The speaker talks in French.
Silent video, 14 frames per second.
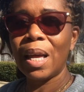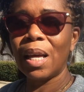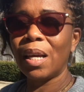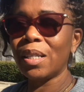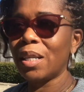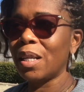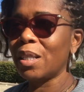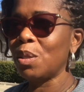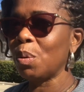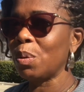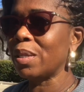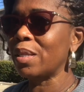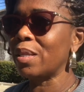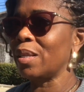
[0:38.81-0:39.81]
et j'ai dit
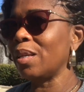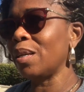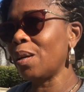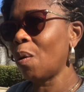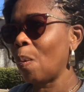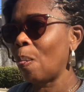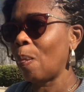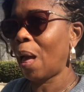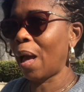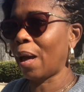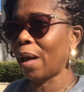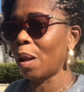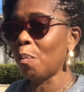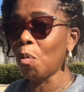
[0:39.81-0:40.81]
aussi à
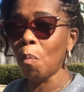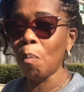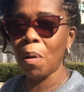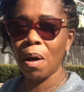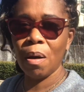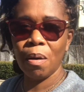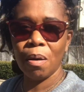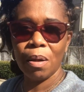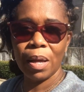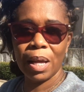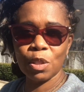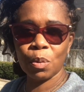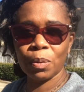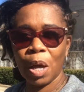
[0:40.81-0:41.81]
quel moment
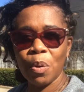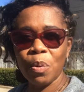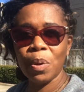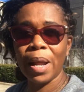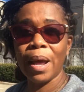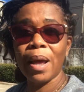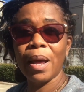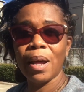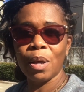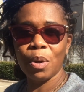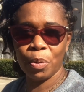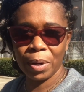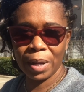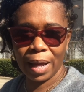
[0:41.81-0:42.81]
est-ce qu'on a eu les
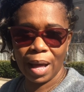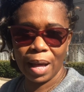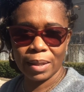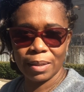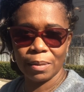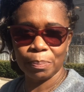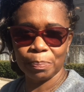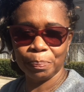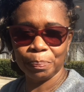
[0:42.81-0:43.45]
green cards.